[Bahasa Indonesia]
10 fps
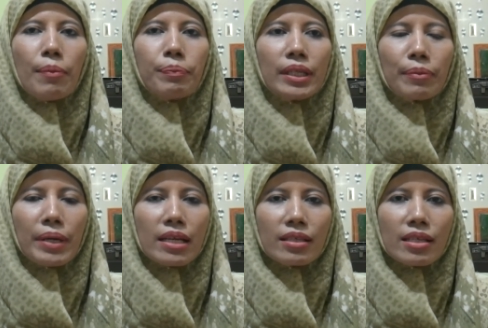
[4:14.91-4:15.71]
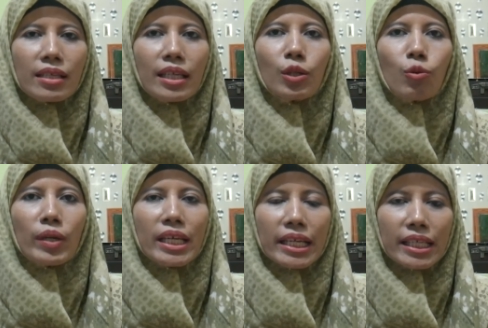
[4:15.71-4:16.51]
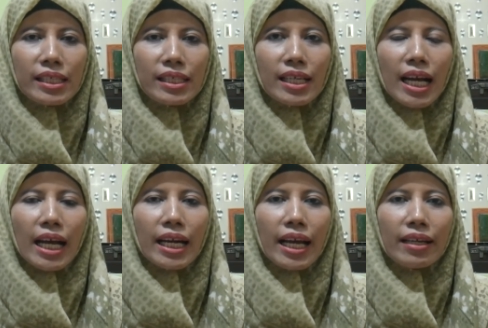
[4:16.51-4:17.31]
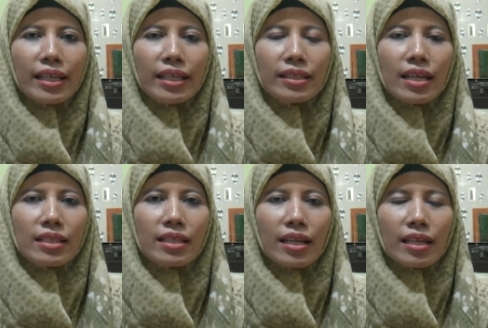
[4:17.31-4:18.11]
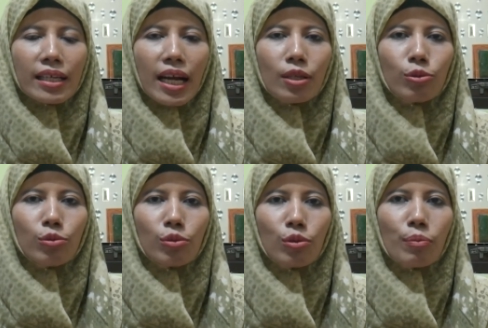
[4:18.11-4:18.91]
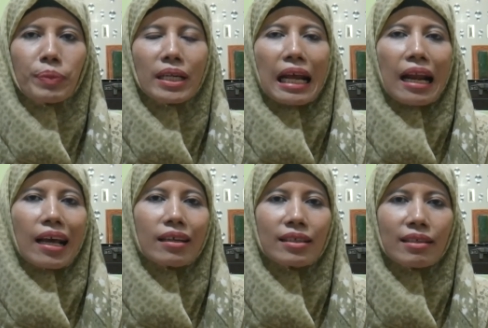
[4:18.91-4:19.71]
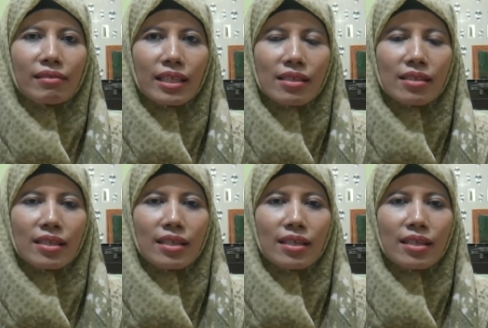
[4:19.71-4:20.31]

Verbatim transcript: berbasis inquiry anak-anak diajarkan untuk bernalar kritis